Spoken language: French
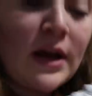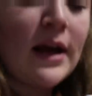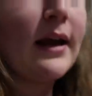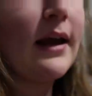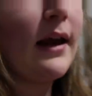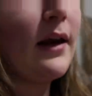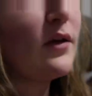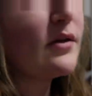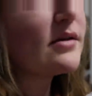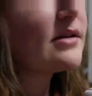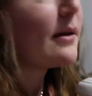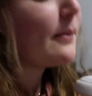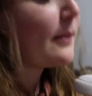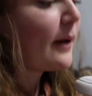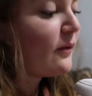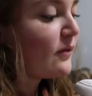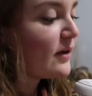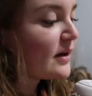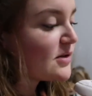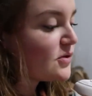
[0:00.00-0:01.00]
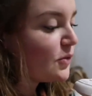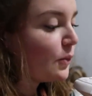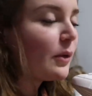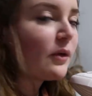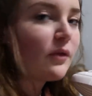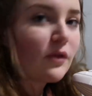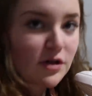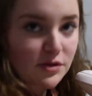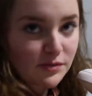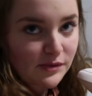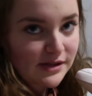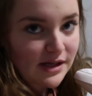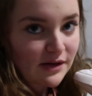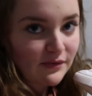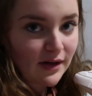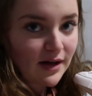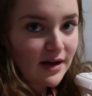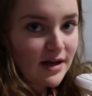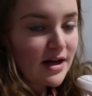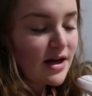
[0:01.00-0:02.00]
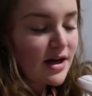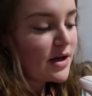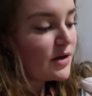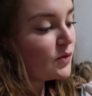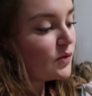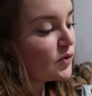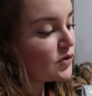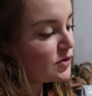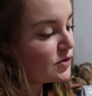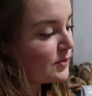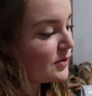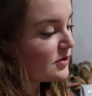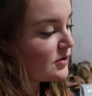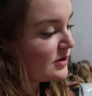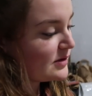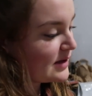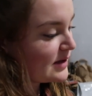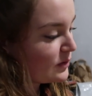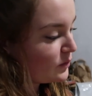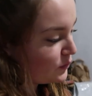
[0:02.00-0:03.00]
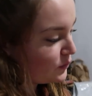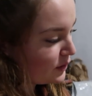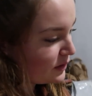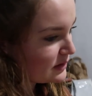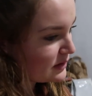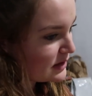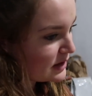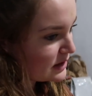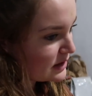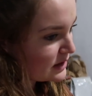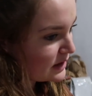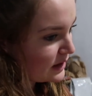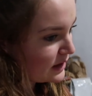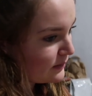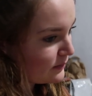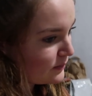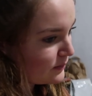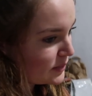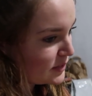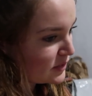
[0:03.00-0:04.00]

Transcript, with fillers: y a quelques imperfections, mais franchement ça va. Donc je pense que ça a eu le temps de sécher.